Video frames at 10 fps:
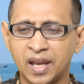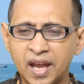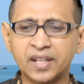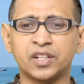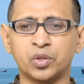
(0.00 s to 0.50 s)

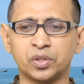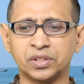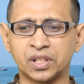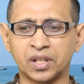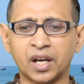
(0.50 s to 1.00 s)
অ্যাংরি
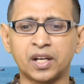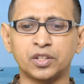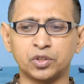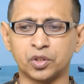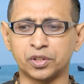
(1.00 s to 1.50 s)
হয়ে যায়
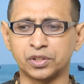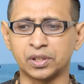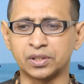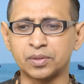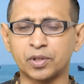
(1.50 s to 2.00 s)
রাগান্বিত হয়ে
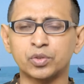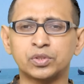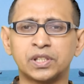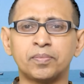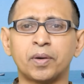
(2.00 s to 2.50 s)
যায় যে মানুষ
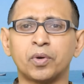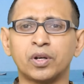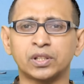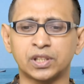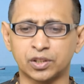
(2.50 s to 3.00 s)
যে
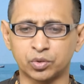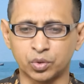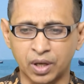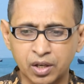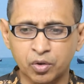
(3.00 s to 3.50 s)
ব্যবহারে
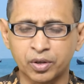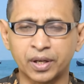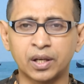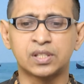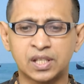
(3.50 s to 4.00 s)
সাধারণত রাগ করে
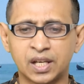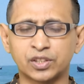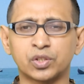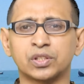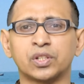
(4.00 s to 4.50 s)
না সে
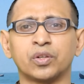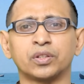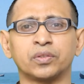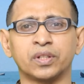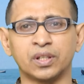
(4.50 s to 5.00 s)
আচরণ সে
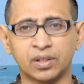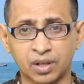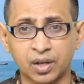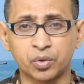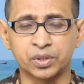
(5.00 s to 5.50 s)
হঠাৎ করে
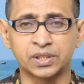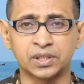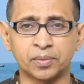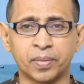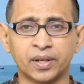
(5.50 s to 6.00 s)
রাগ করে
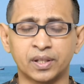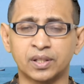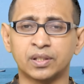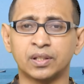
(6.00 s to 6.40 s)
যেতে পারে